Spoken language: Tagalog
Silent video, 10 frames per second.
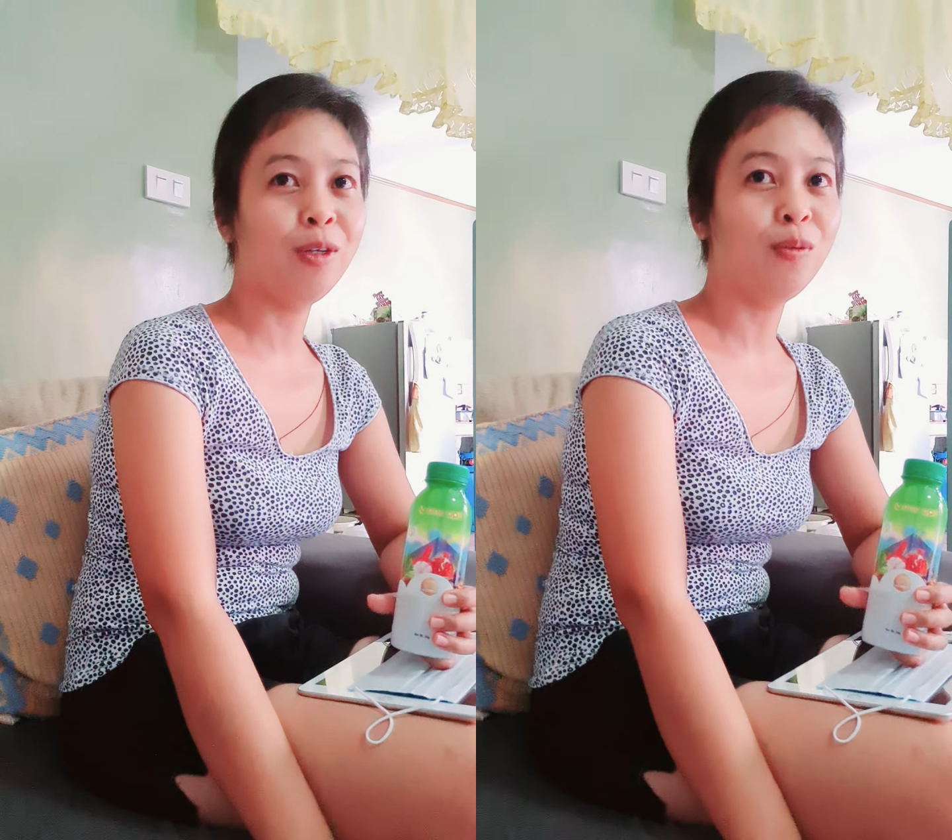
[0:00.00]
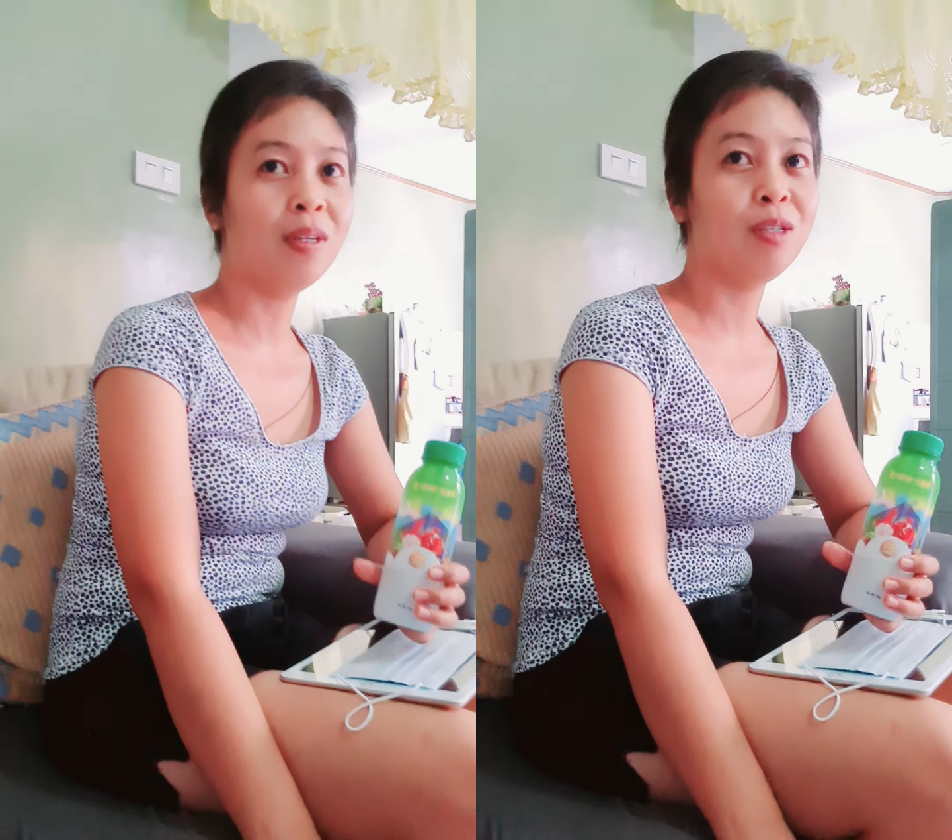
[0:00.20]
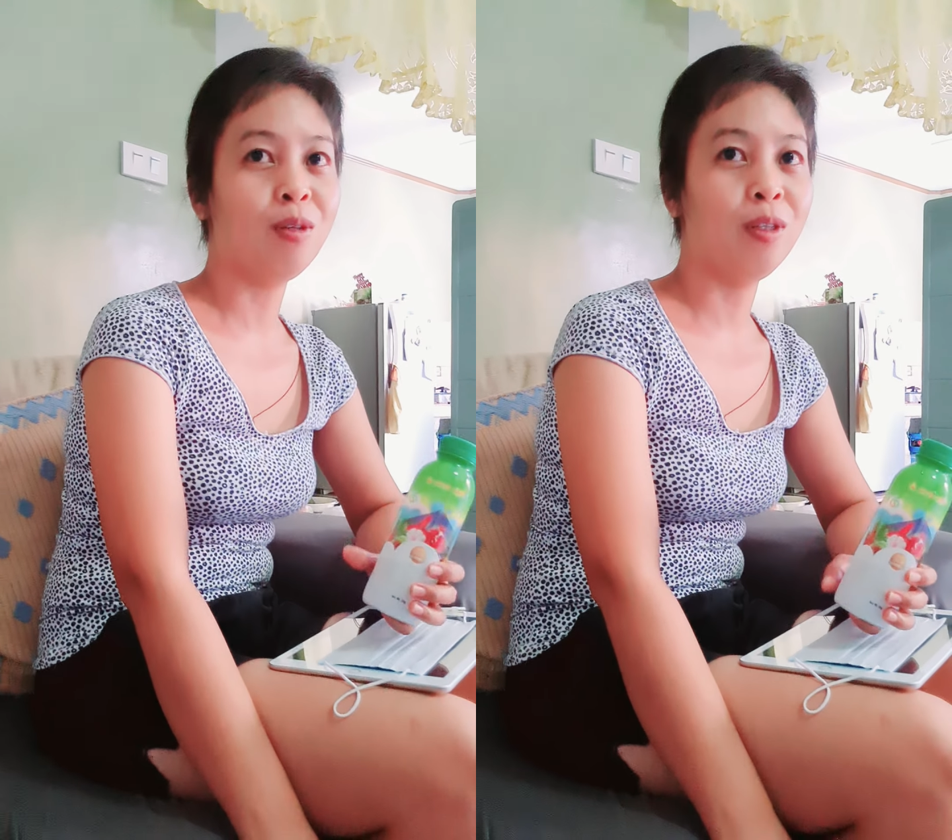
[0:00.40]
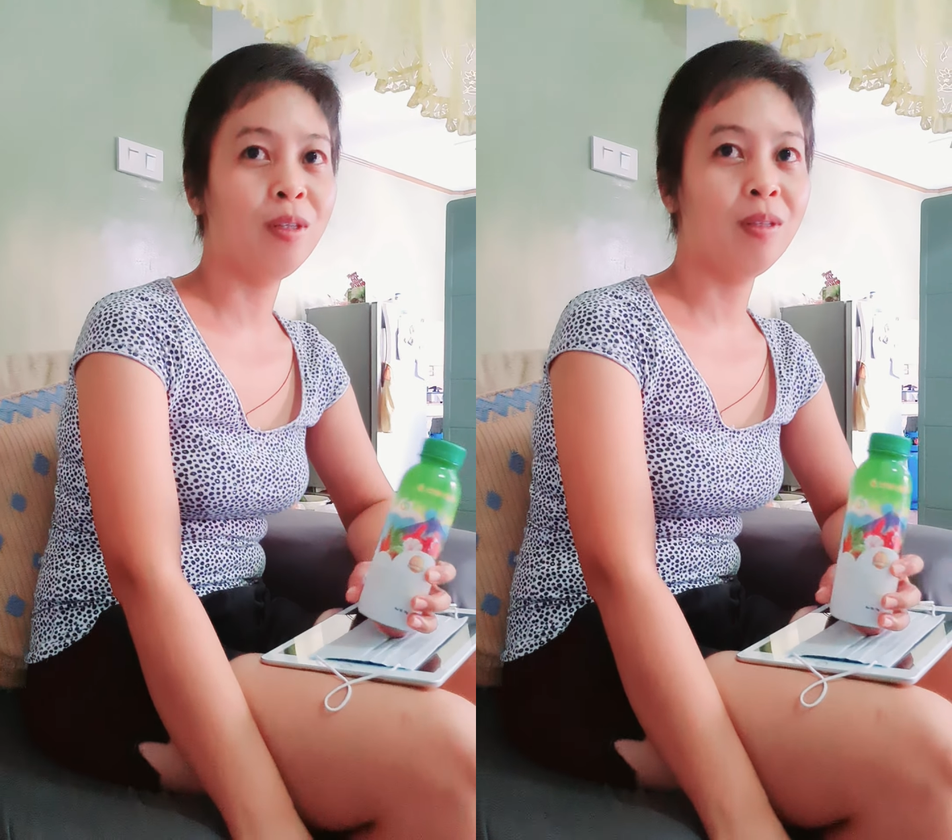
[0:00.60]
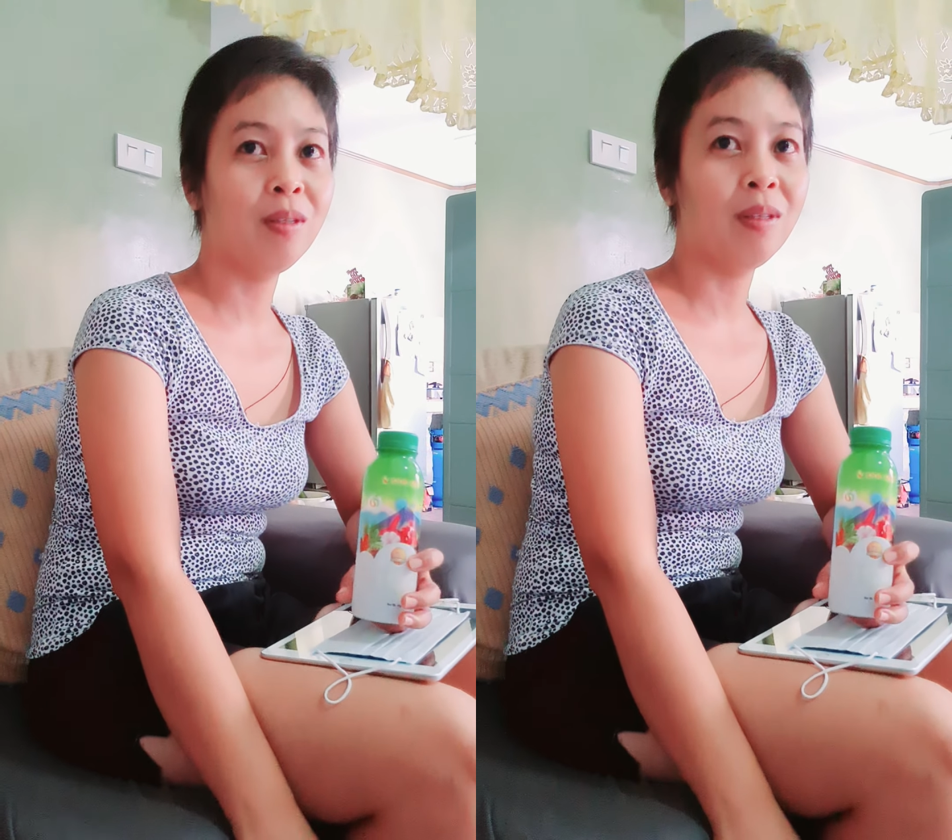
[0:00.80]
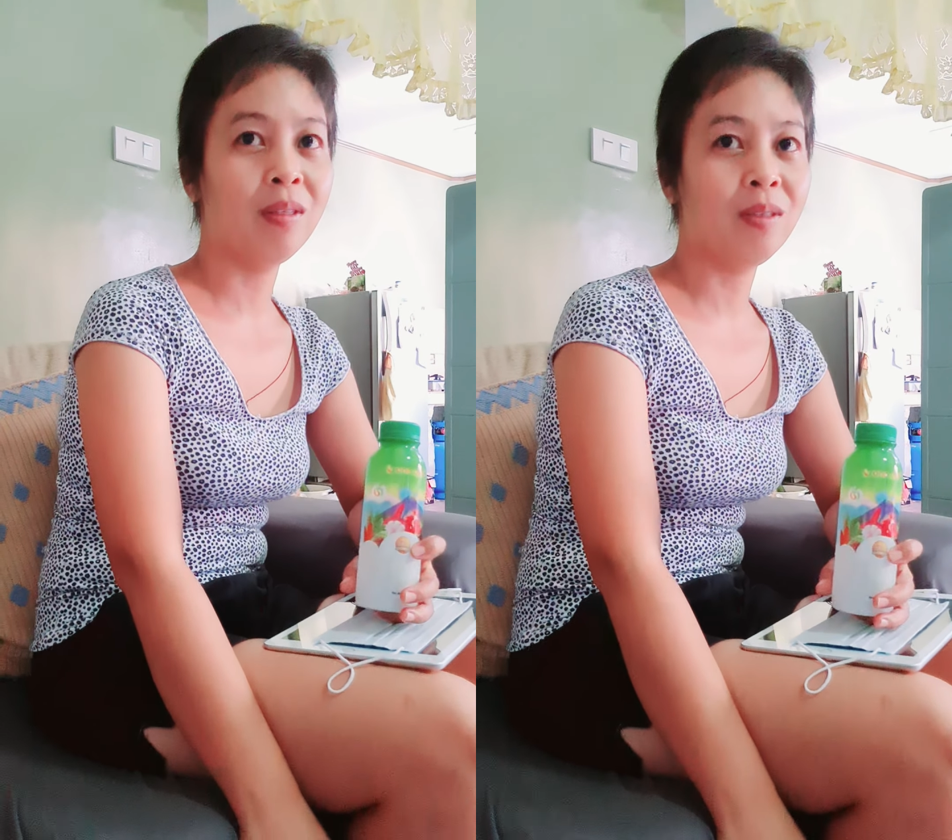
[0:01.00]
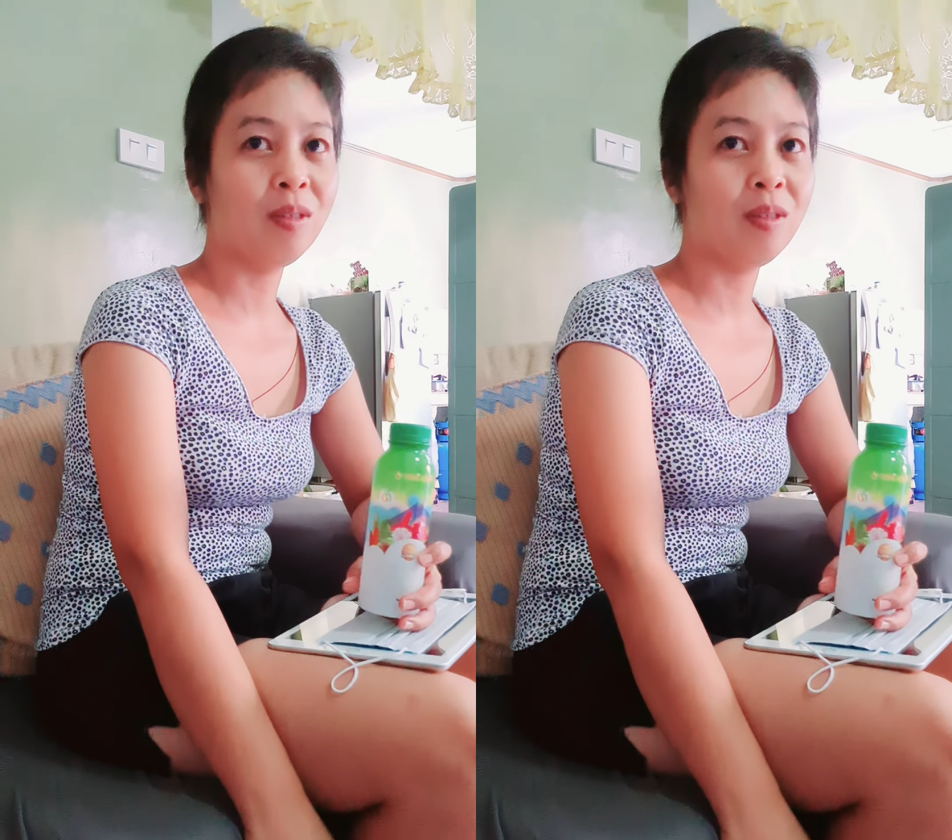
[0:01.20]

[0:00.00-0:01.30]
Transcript: yung result. Wow!